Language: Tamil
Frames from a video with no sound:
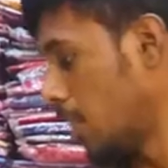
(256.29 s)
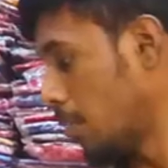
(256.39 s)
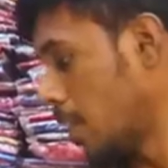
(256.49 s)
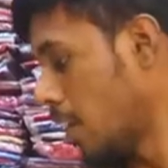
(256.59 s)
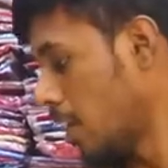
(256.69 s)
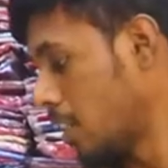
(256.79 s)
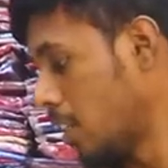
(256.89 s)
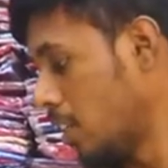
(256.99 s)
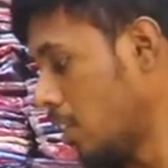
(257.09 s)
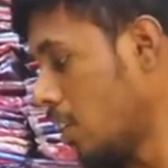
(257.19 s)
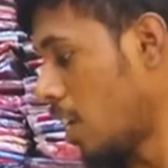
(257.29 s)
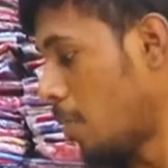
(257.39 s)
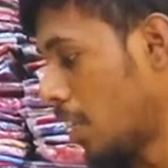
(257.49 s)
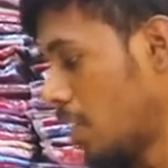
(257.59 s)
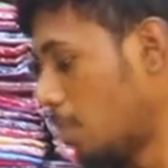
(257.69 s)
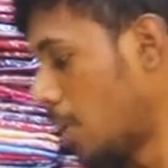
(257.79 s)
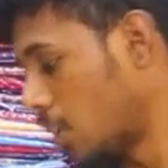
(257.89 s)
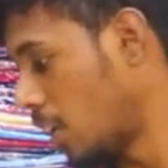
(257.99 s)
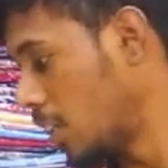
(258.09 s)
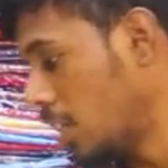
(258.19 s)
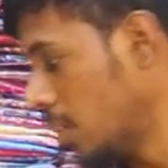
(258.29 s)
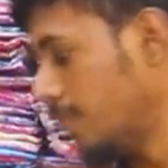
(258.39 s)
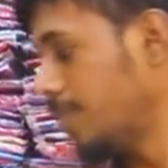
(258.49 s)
பார்த்தோம்னா எக்ஸல் டபுள் எக்ஸல் பார்க்குறோம் அடுத்து